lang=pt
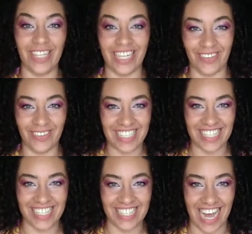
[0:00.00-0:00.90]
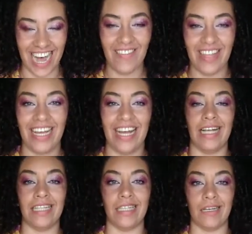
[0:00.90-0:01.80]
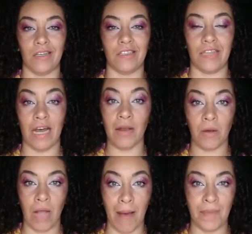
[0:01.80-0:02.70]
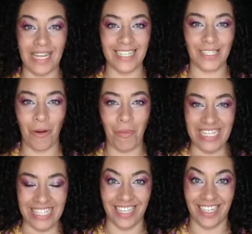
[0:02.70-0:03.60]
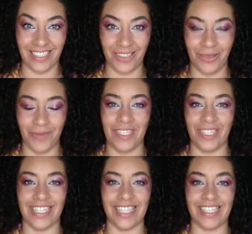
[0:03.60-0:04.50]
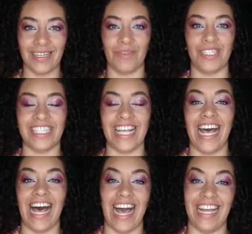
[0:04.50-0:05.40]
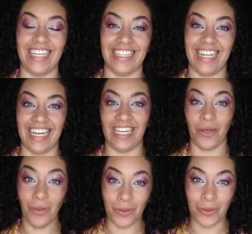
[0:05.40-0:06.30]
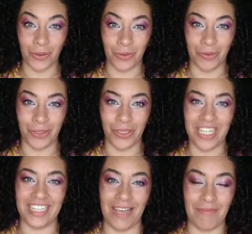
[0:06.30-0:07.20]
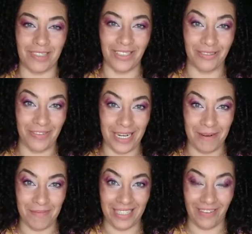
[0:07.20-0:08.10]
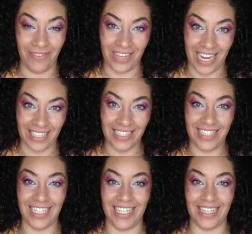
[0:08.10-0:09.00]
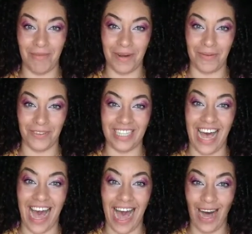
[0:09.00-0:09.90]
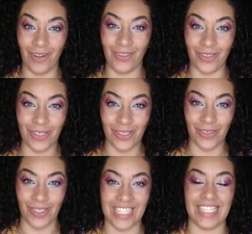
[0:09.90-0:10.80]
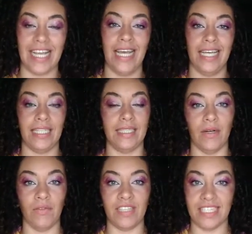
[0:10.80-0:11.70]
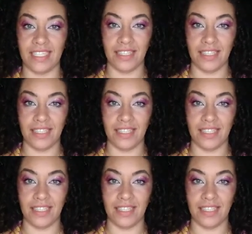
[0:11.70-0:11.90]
passar esse calorão que está. Está apenas começando. Nós estamos ainda em outubro, tem muito verão pela frente e dá para montar altos